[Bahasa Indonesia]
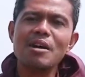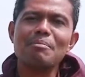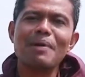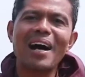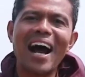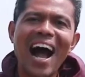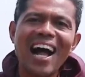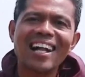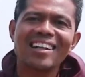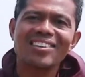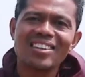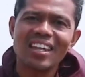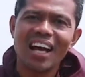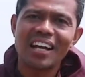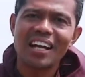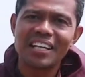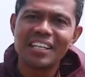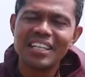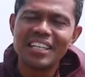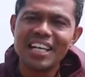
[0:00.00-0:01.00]

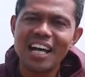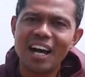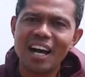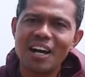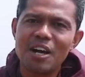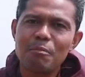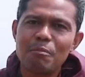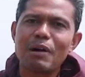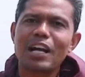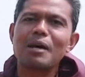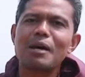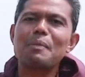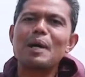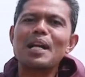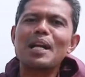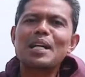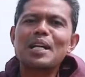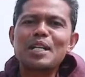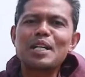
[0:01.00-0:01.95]
menghantar dia bagaimana